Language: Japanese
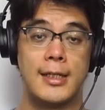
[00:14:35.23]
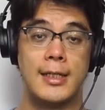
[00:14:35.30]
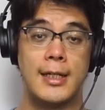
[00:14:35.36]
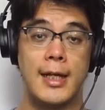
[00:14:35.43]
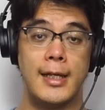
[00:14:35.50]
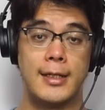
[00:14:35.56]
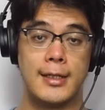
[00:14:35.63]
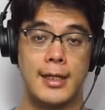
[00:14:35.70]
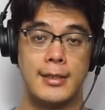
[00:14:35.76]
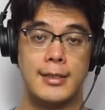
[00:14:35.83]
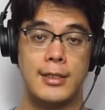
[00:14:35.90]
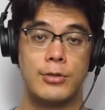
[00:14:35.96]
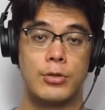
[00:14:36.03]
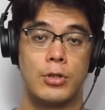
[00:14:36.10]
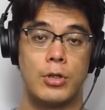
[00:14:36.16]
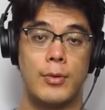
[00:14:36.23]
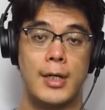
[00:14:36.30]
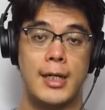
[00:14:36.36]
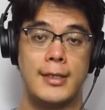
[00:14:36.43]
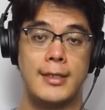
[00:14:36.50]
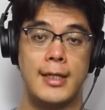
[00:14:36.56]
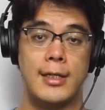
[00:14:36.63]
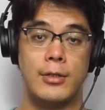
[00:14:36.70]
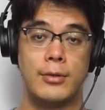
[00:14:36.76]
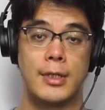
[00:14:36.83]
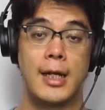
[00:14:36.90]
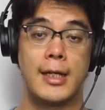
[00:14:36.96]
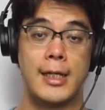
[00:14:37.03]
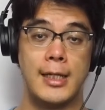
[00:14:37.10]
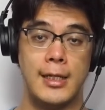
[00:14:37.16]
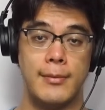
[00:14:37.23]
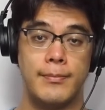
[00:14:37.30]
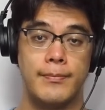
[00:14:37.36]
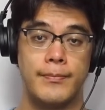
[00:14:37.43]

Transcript: 嫌いかにとらわれている限り、